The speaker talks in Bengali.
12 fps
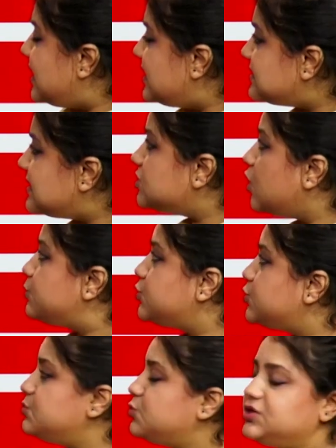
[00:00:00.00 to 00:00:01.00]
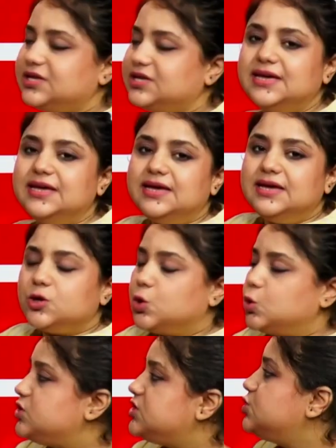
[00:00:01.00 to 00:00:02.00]
এই চারটে অপশনের মধ্যে
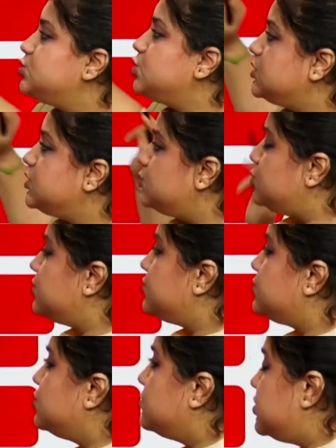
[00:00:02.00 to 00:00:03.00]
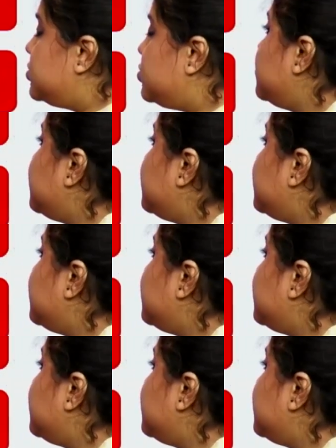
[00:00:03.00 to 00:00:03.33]
কোনটি সঠিক উত্তর তোমাদের